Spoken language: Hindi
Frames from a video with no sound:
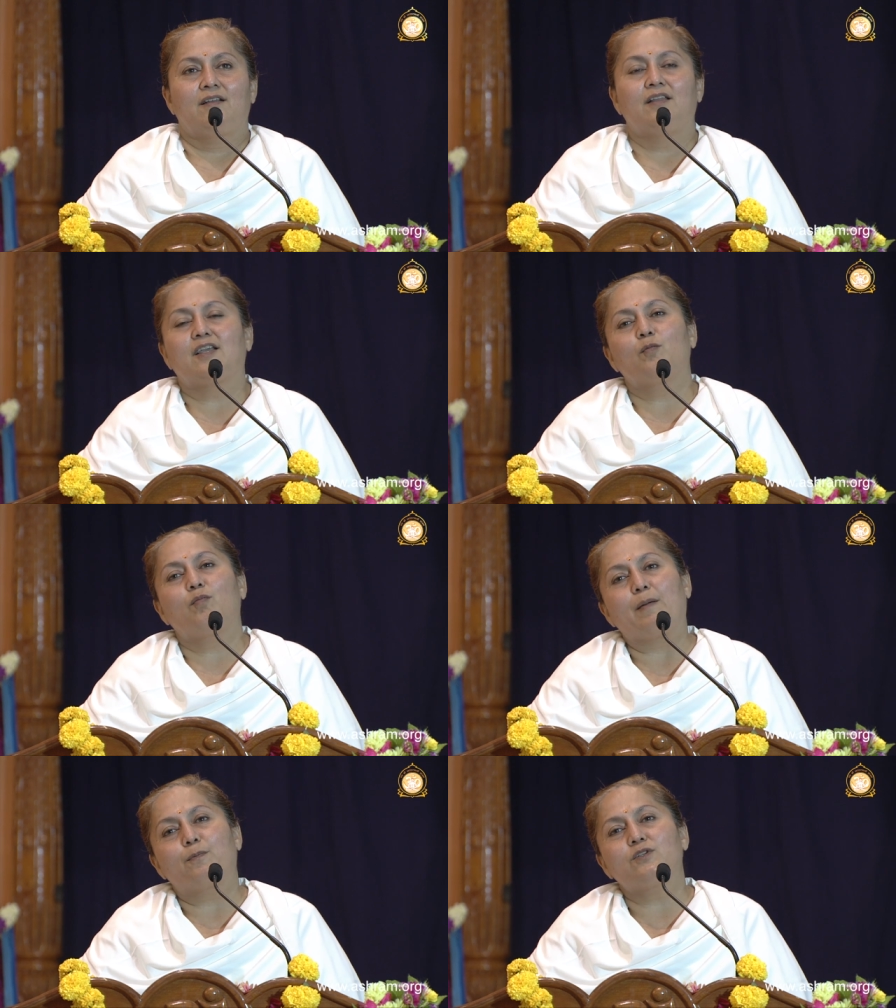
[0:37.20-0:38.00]
लेकिन
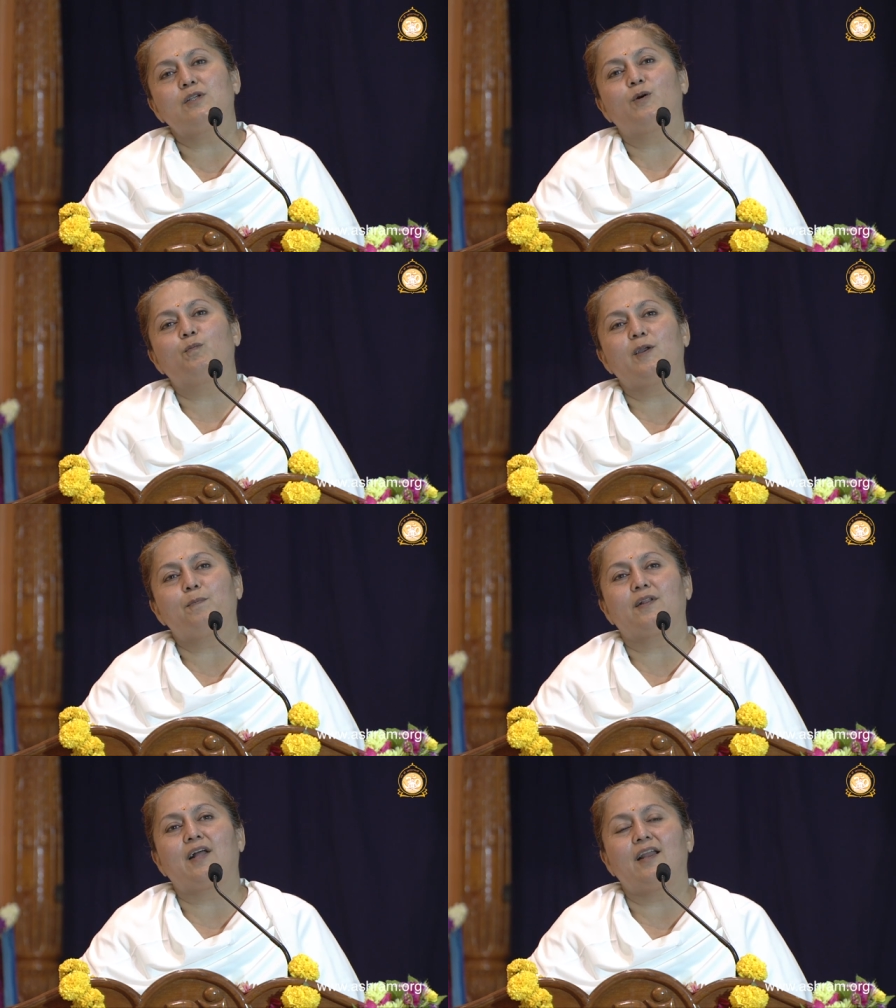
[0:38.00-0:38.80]
बापूजी बम्बई
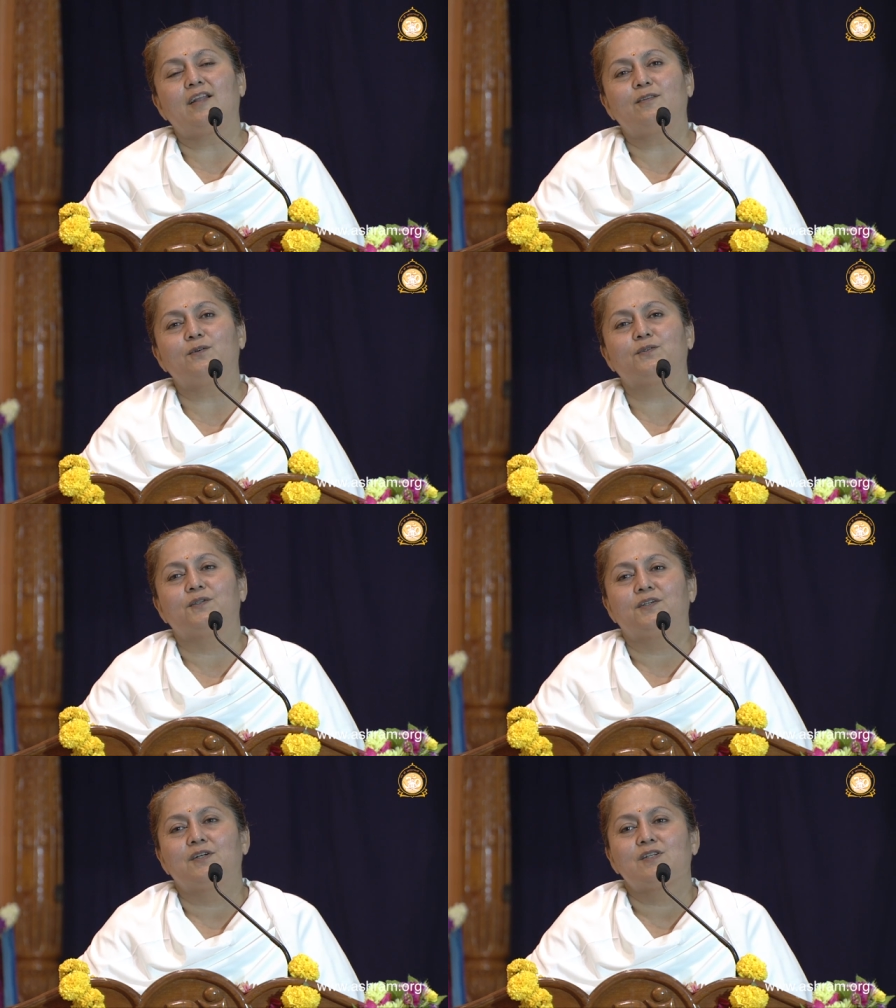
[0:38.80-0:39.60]
पधारे तो
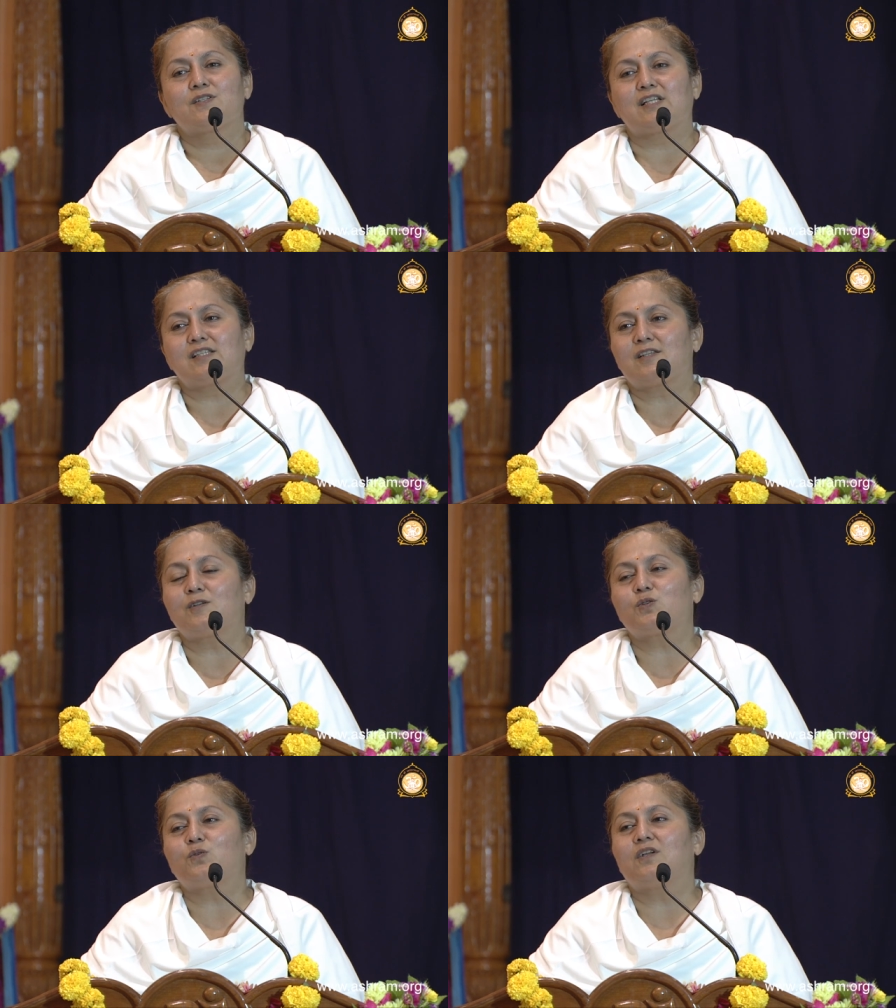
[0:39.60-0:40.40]

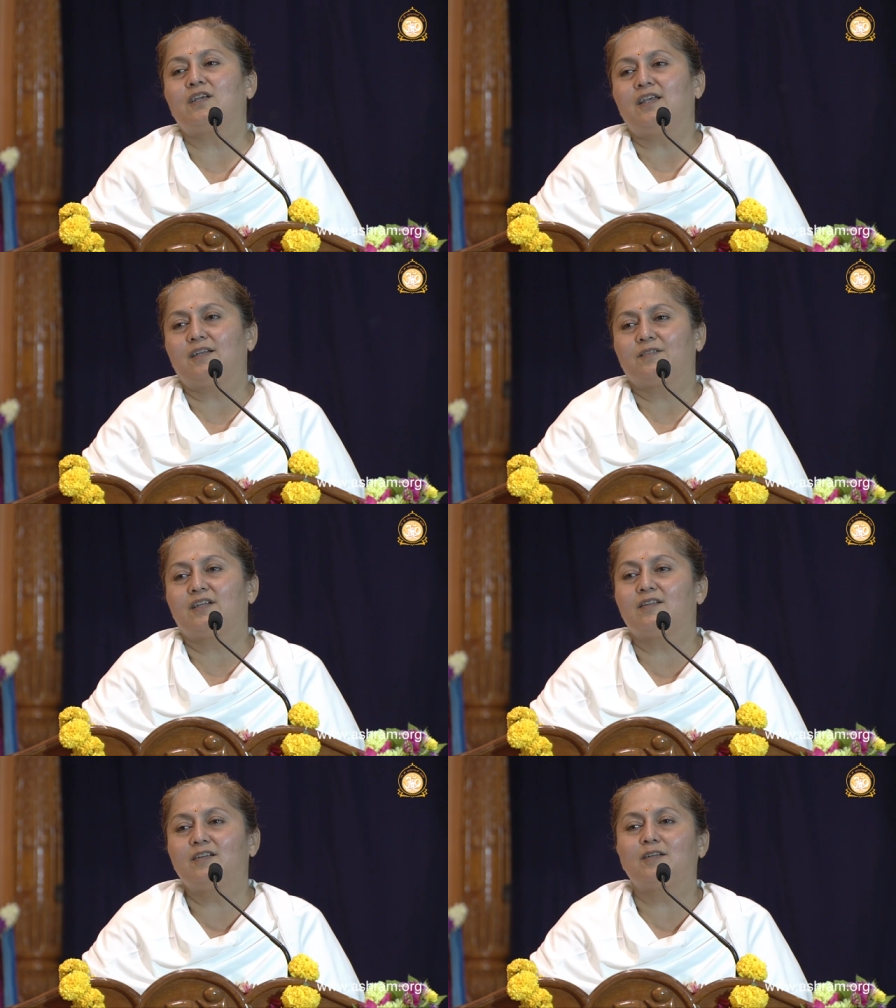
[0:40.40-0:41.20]
सत्संग सुन के
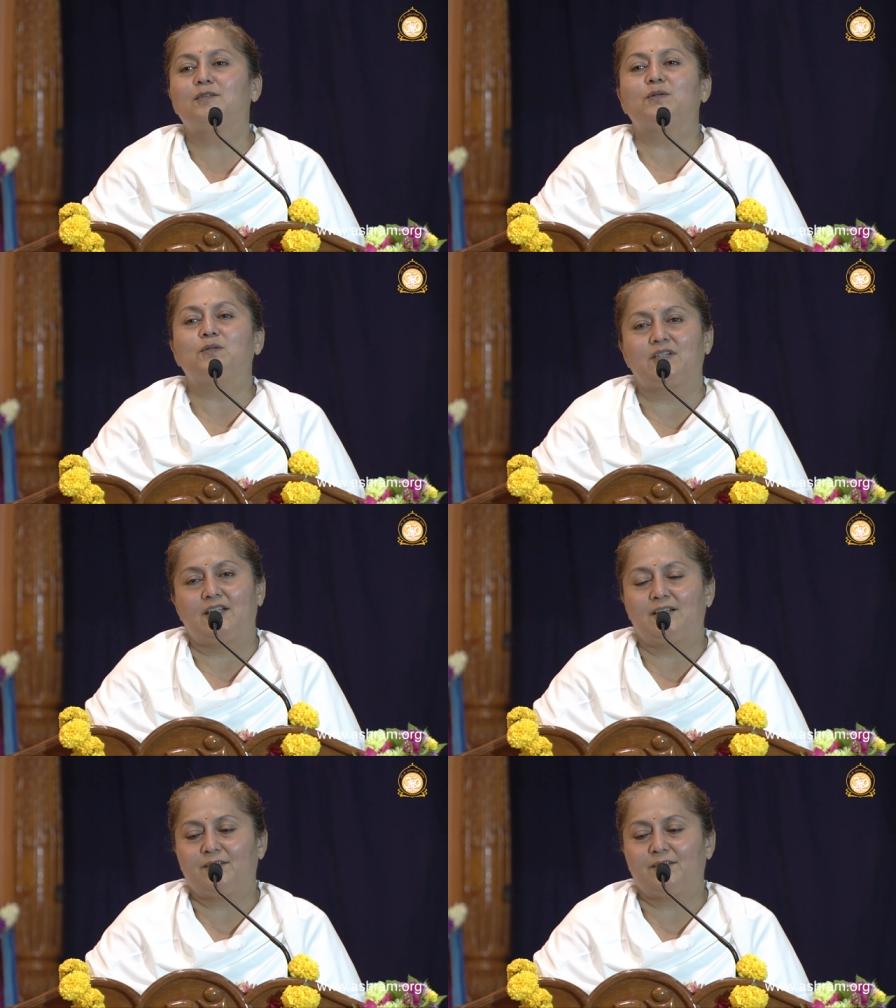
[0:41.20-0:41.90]
गदगद हो गई